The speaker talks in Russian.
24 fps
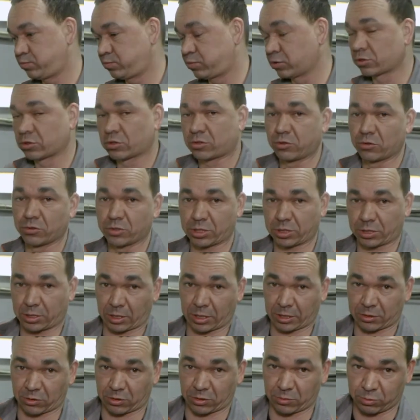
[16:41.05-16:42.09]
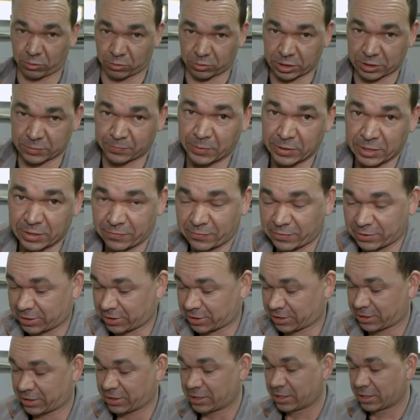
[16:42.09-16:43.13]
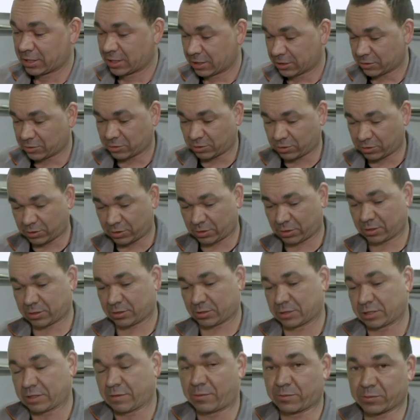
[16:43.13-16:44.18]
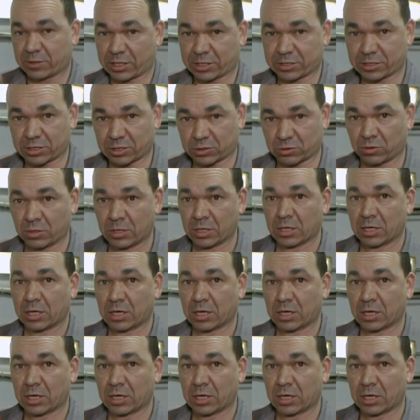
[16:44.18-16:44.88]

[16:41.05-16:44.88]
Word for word: Будут люди, которые будут оспаривать это, но я вам так скажу.